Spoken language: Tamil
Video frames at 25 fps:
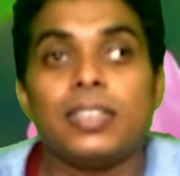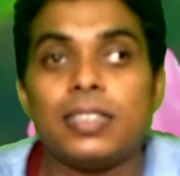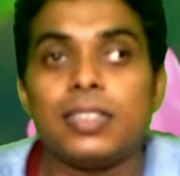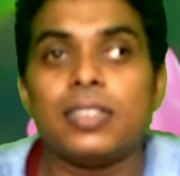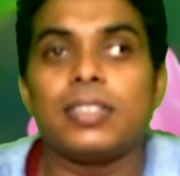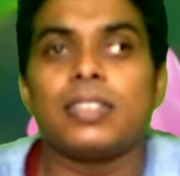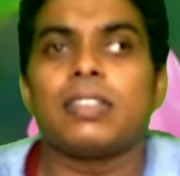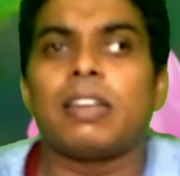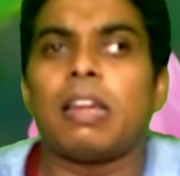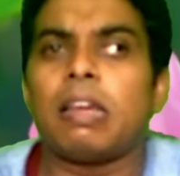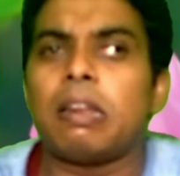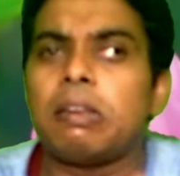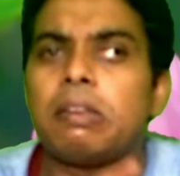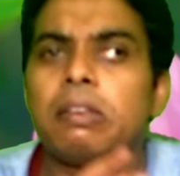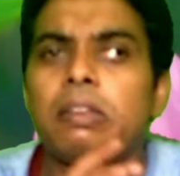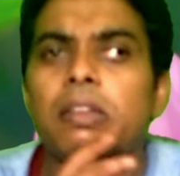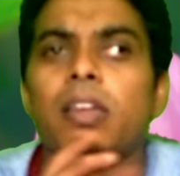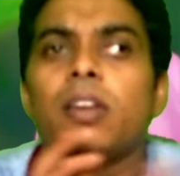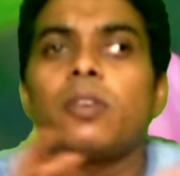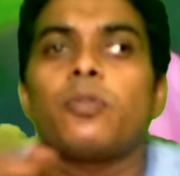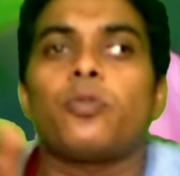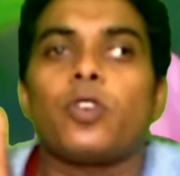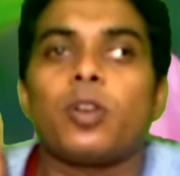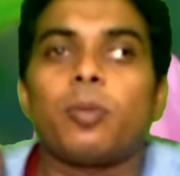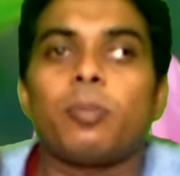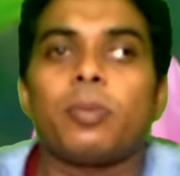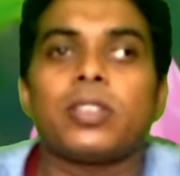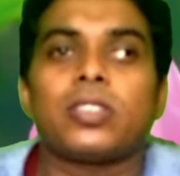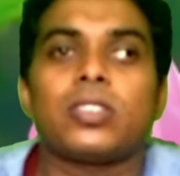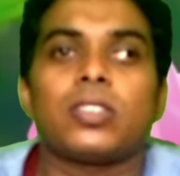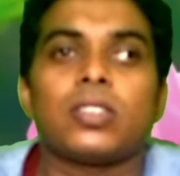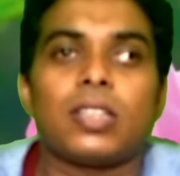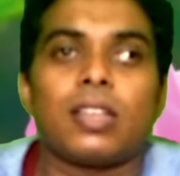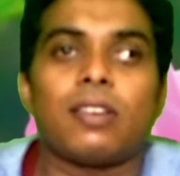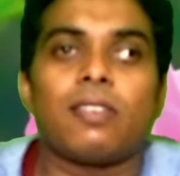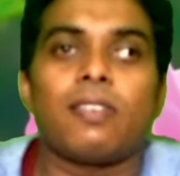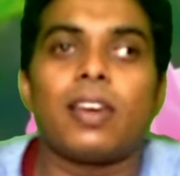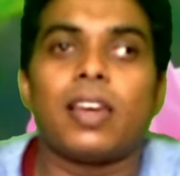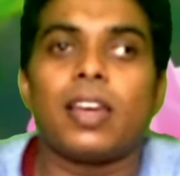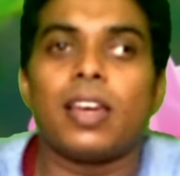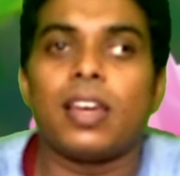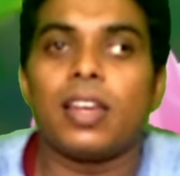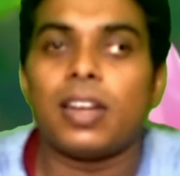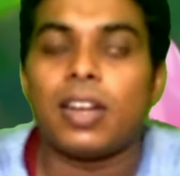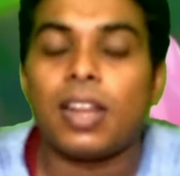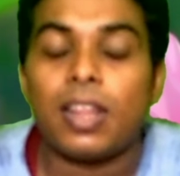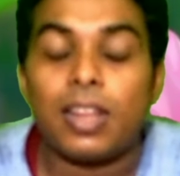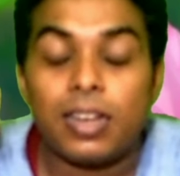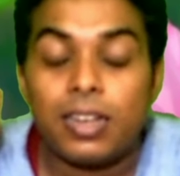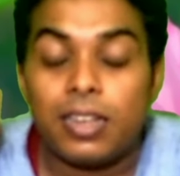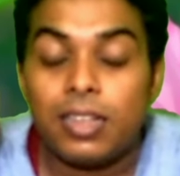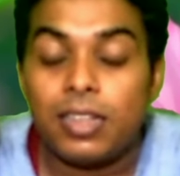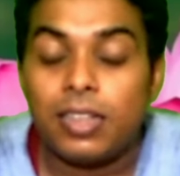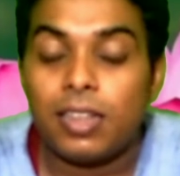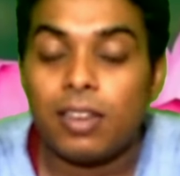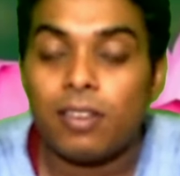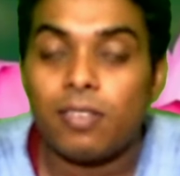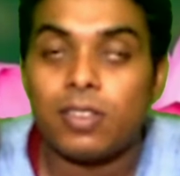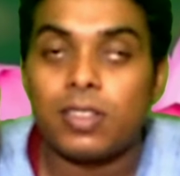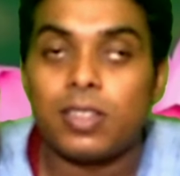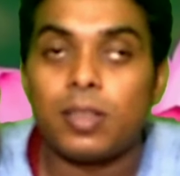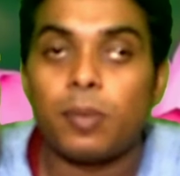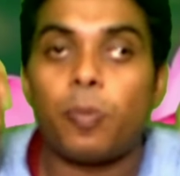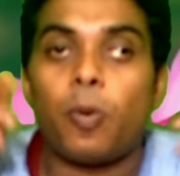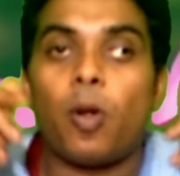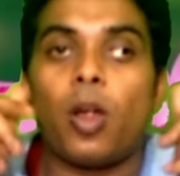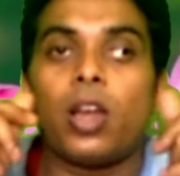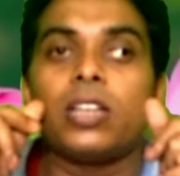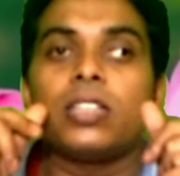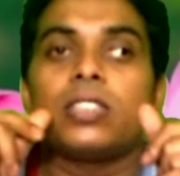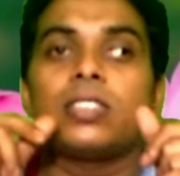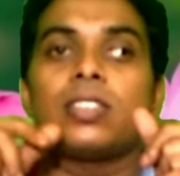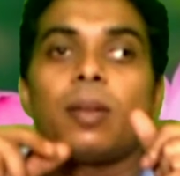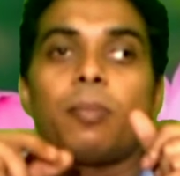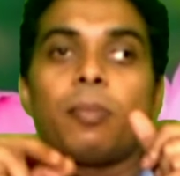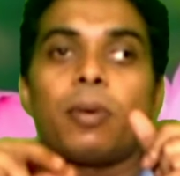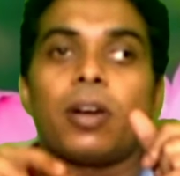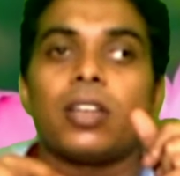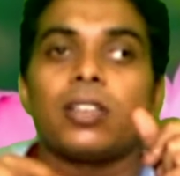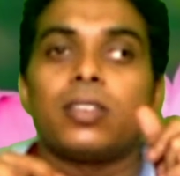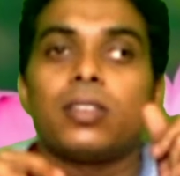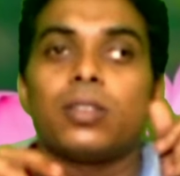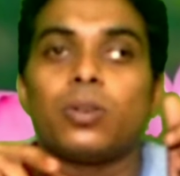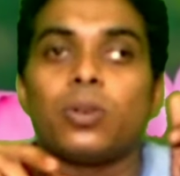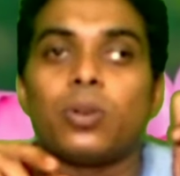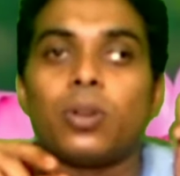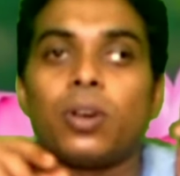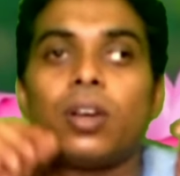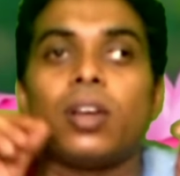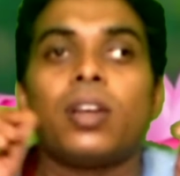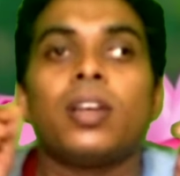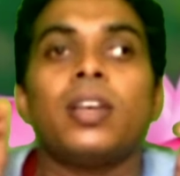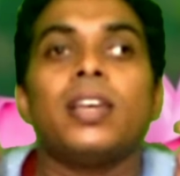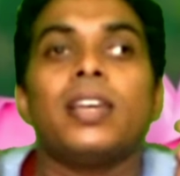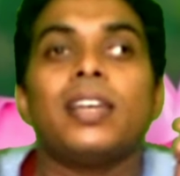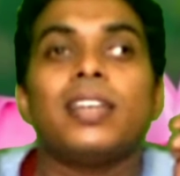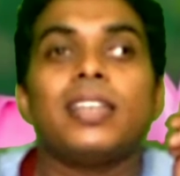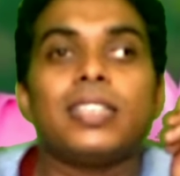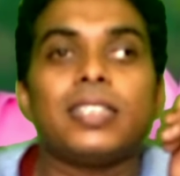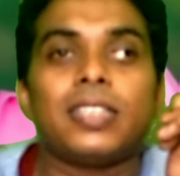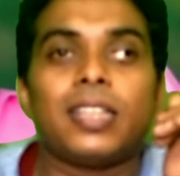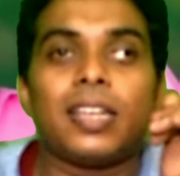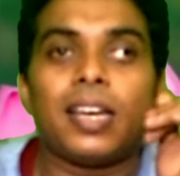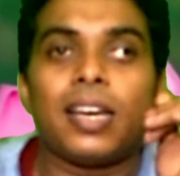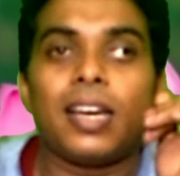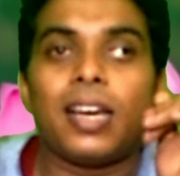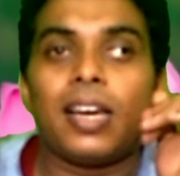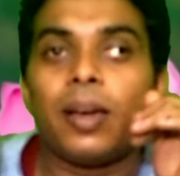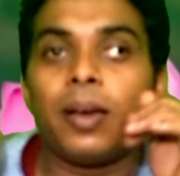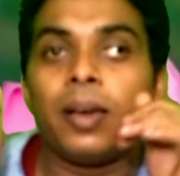இதுக்கு நிறைய இன்ஃபர்மேஷன் தேவை நிறைய வந்து பாயிண்ட்ஸ் நம்ம கற்றுக்கணும் இந்த